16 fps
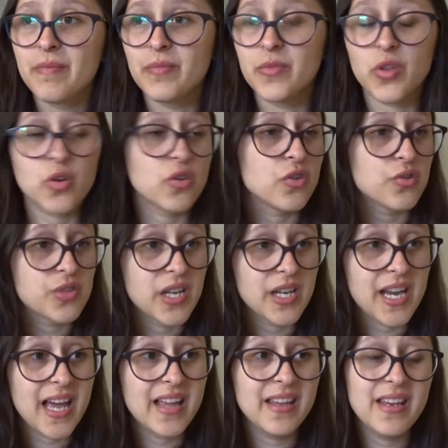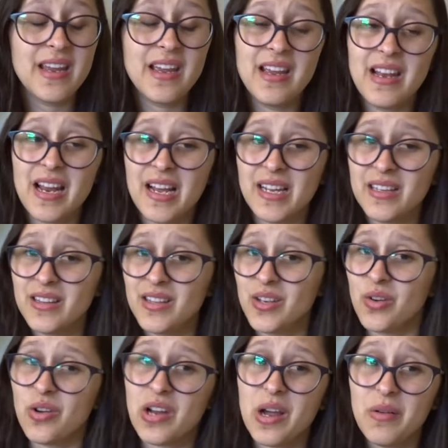no conoce a nadie, la gente
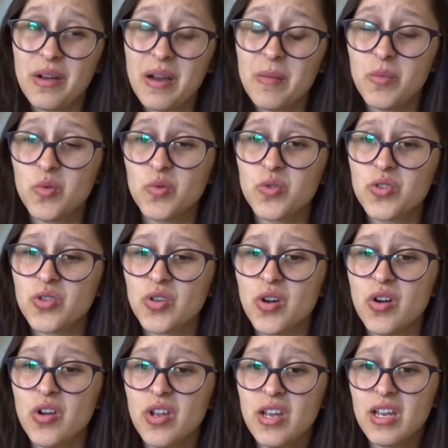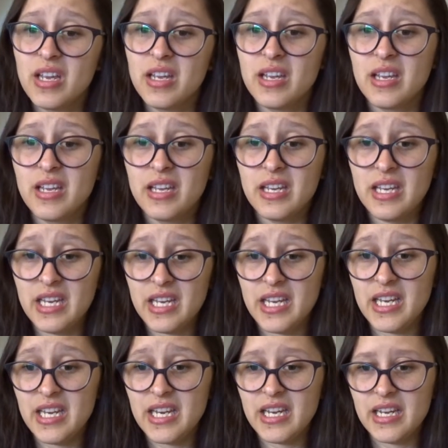no le habla mucho
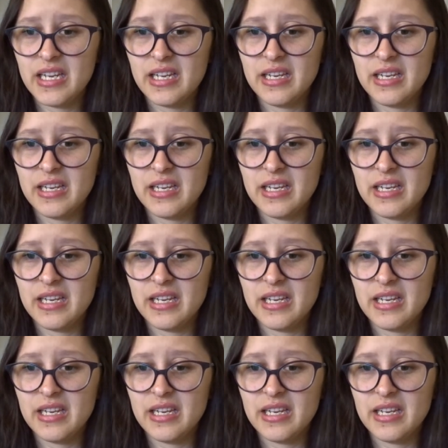y